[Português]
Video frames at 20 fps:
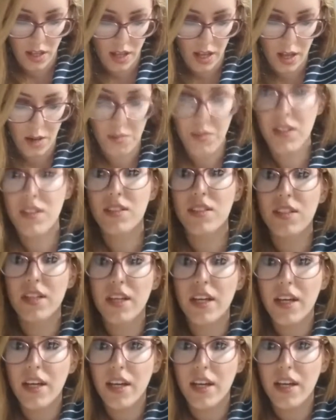Amanda,
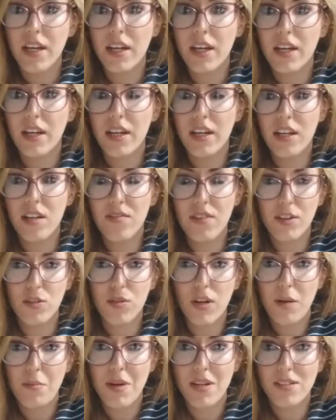é, ele vai
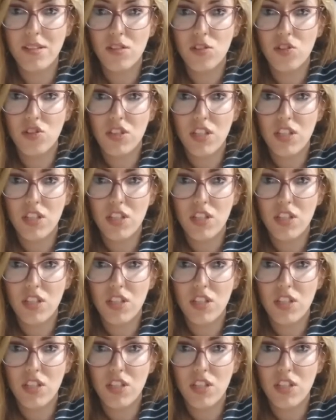durar bastante